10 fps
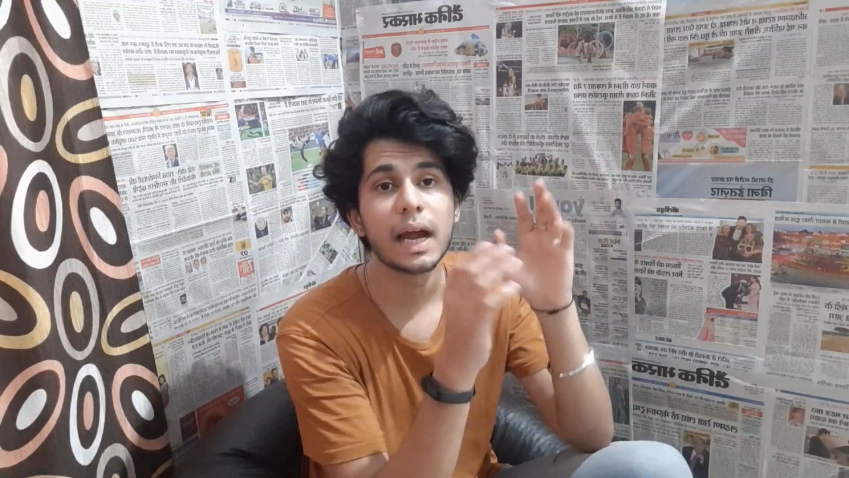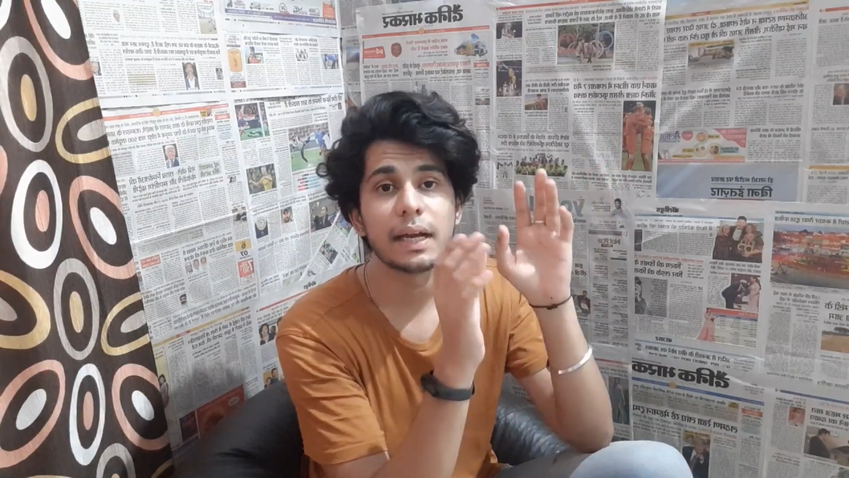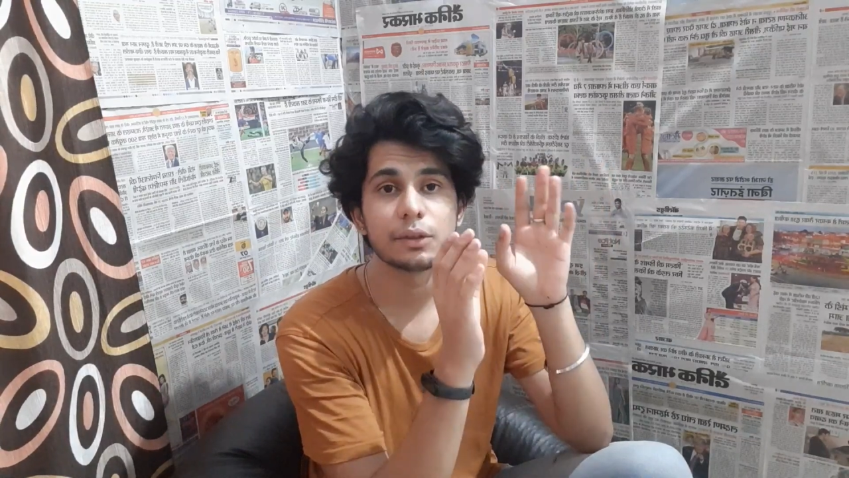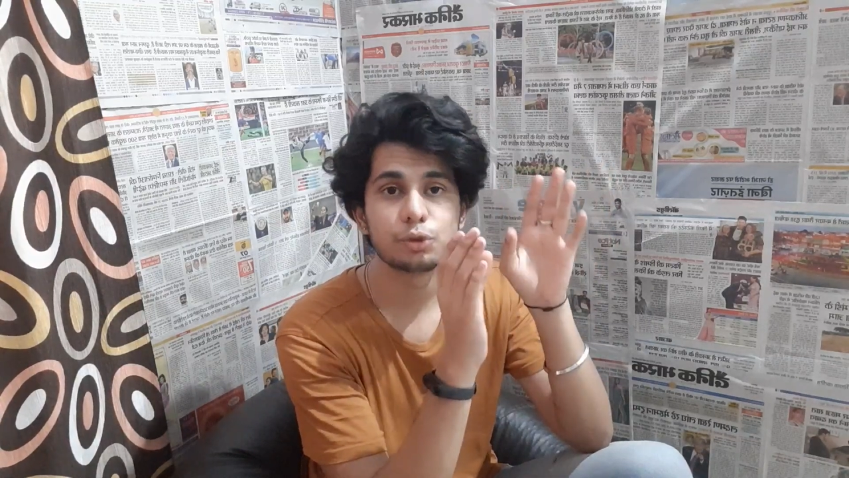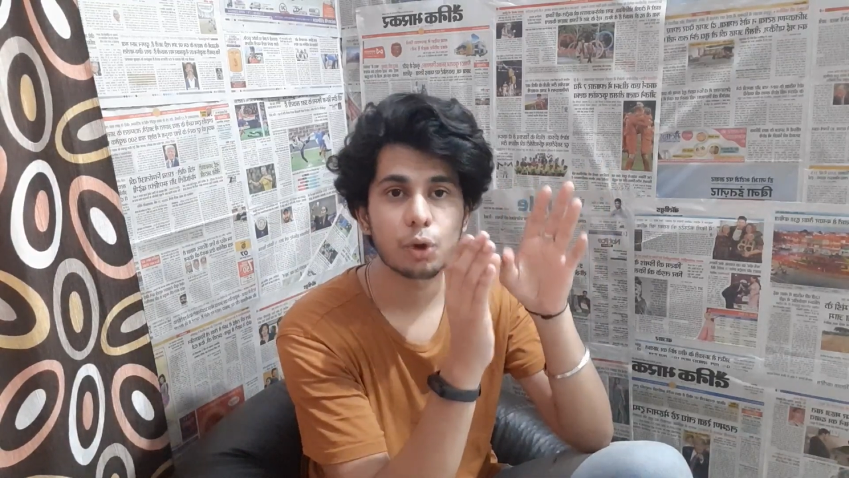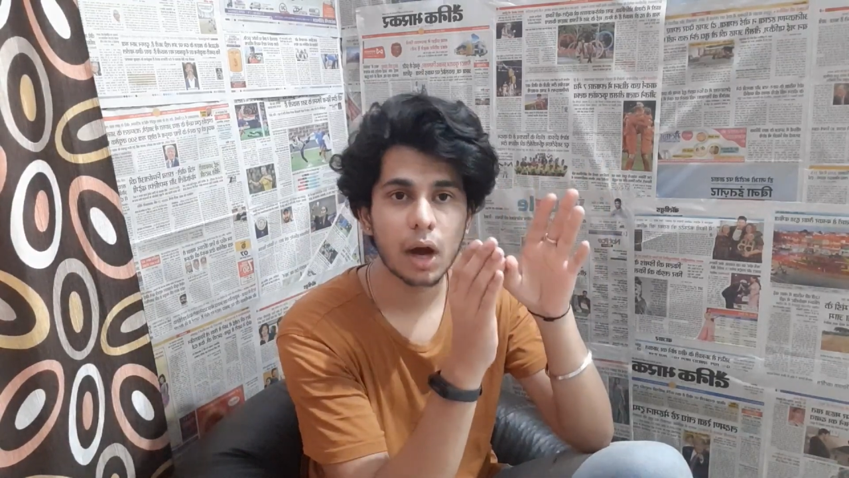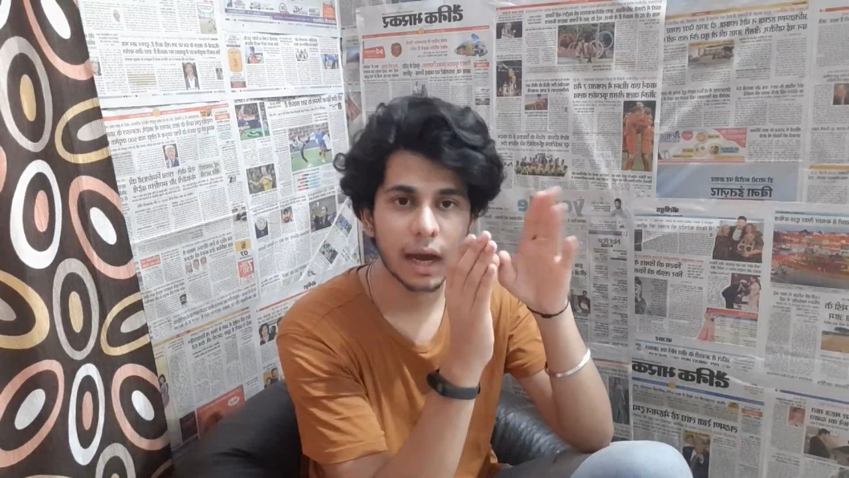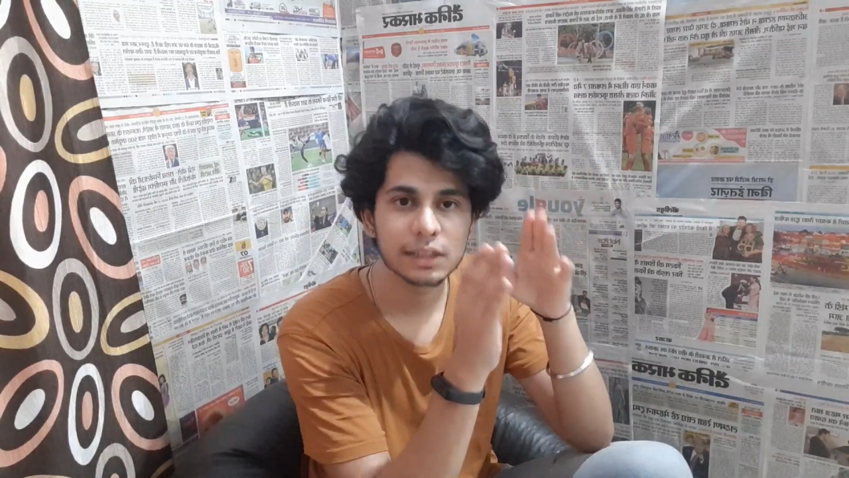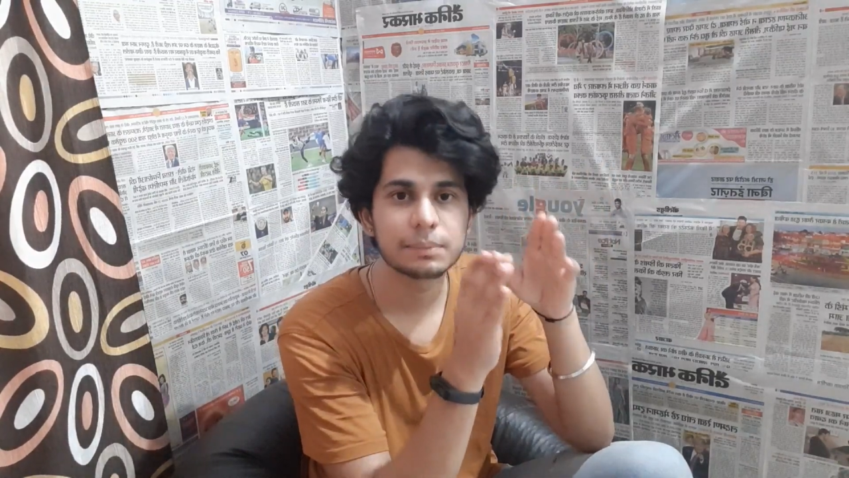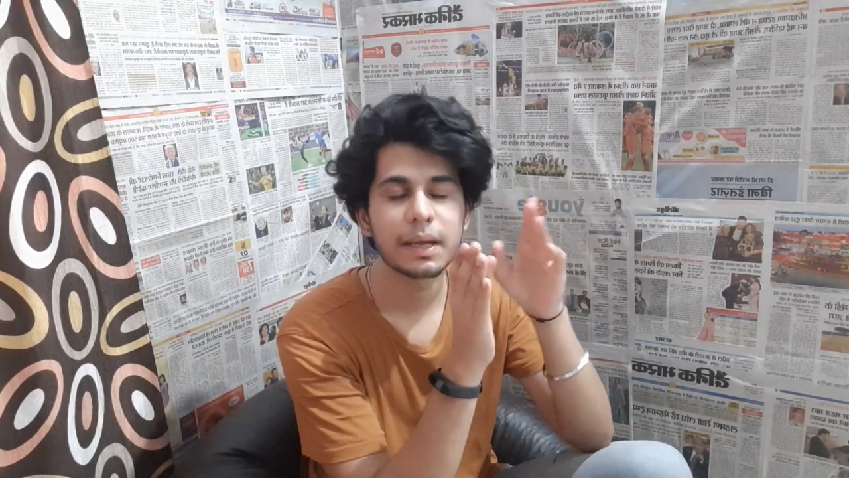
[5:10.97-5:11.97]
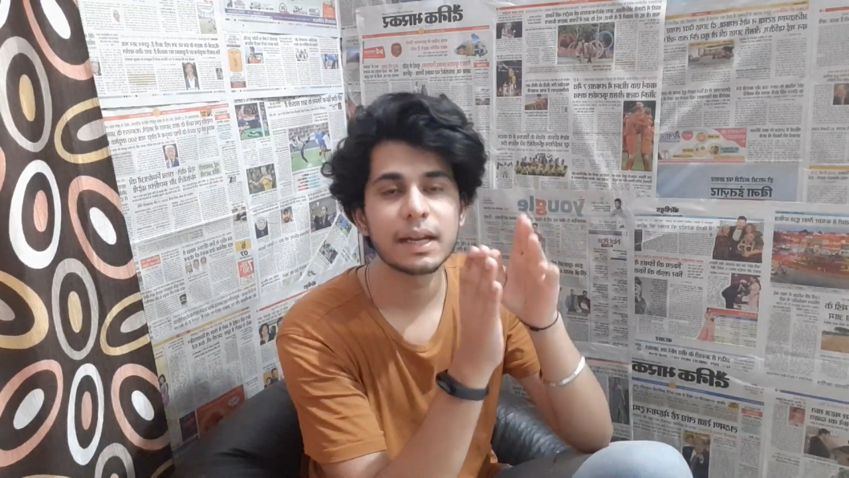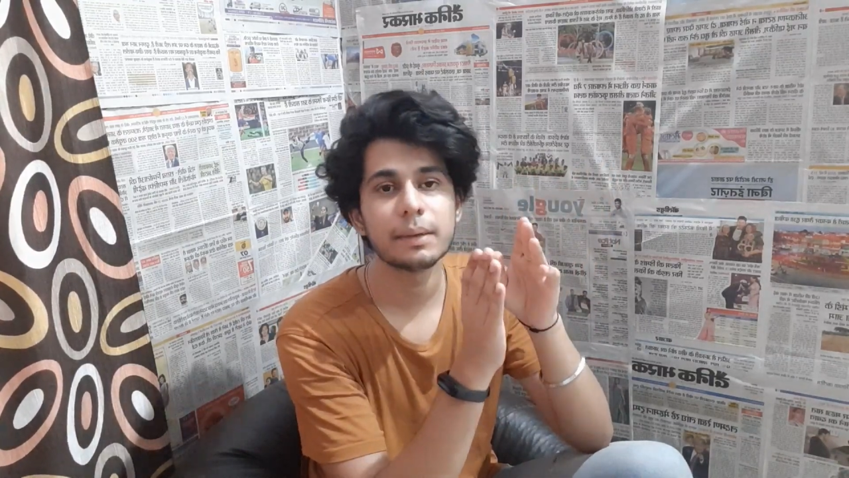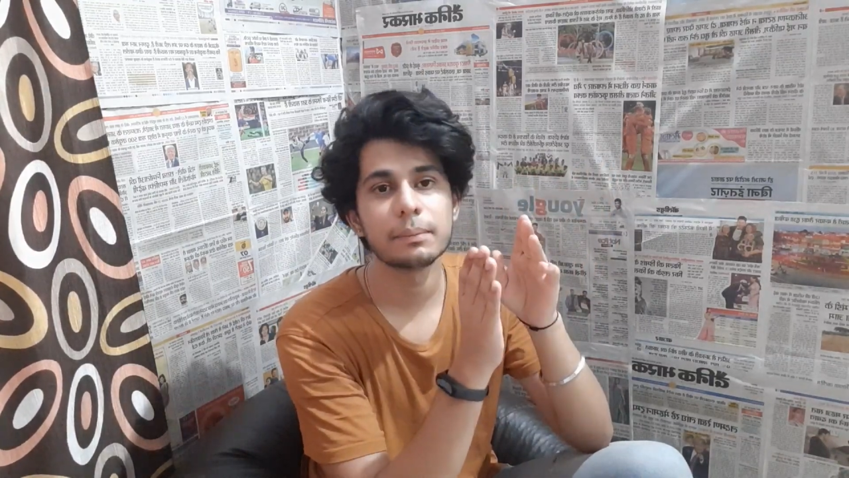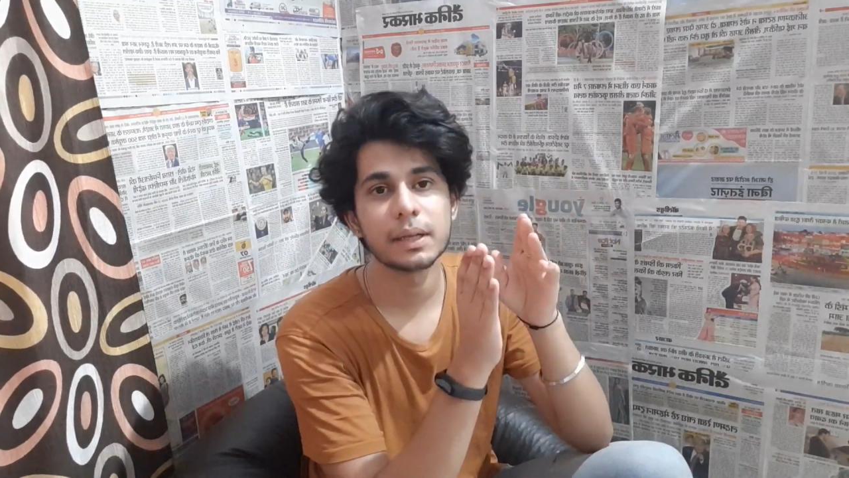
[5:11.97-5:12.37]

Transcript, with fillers: एंड जो आज मैंने